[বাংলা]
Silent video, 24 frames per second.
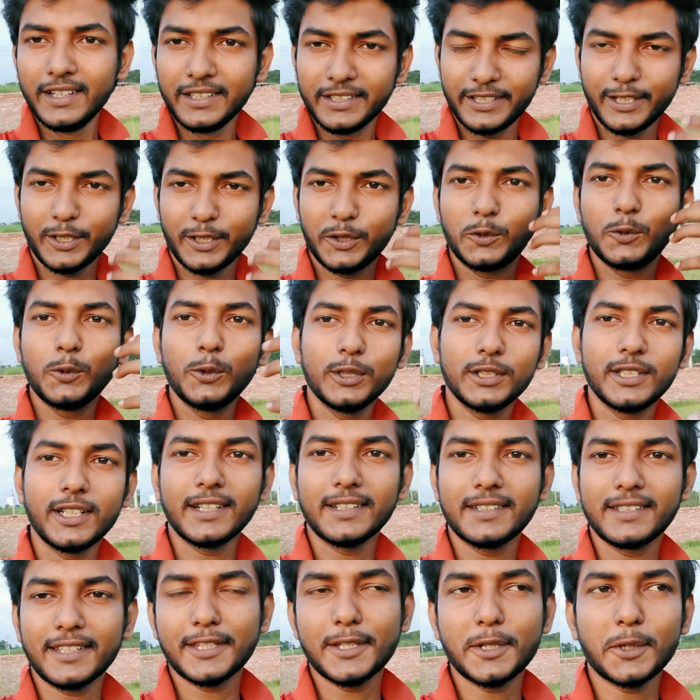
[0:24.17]
সেটা তুলে
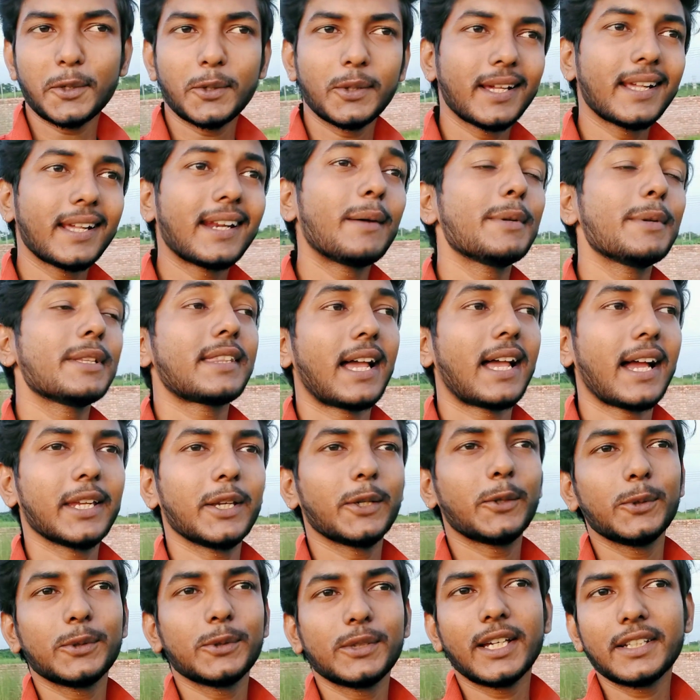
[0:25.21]
ধরার চেষ্টা করে আর আমি থাকি
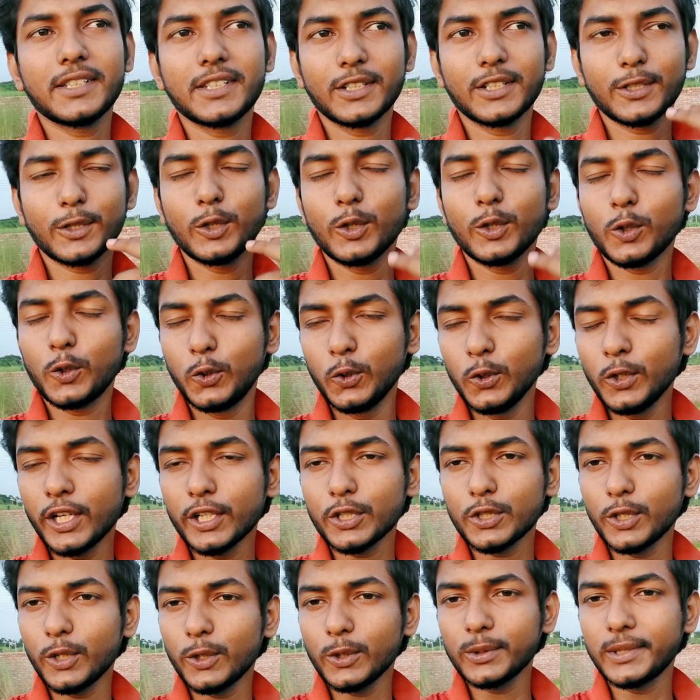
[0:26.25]
কোথায় সেটা হলো খুলনা
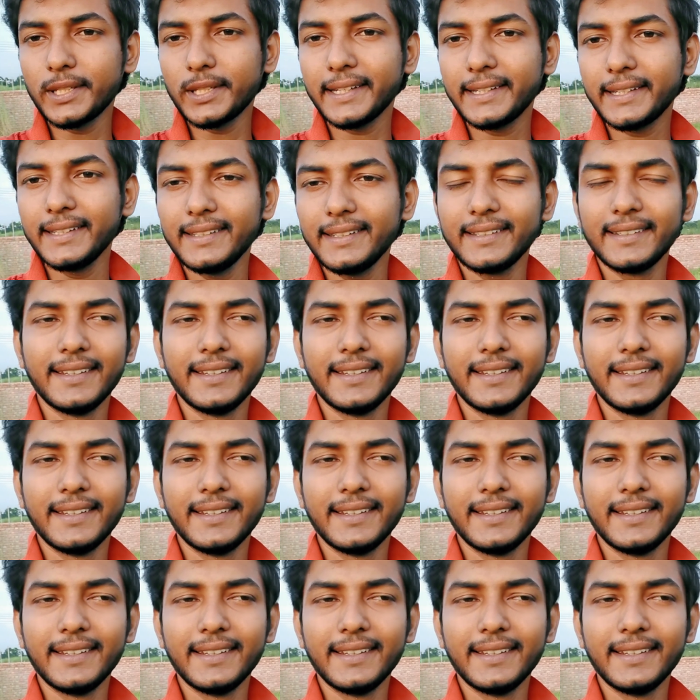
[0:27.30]
শহরও থাকি